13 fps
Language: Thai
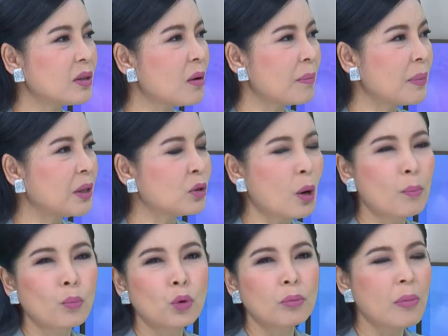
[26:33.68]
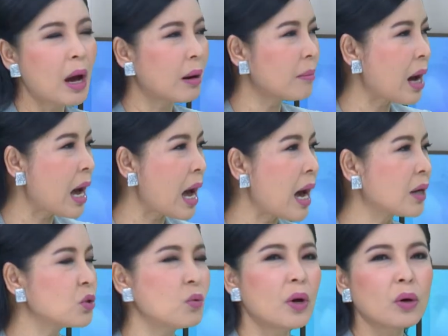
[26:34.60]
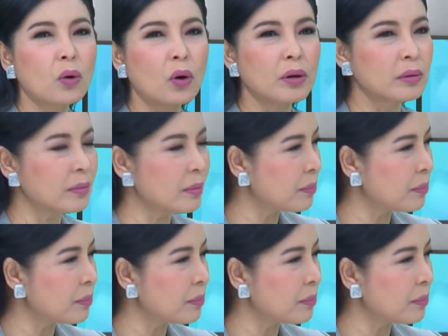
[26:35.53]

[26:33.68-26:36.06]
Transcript: จะต้องไปทำบุญมากๆช่วยคน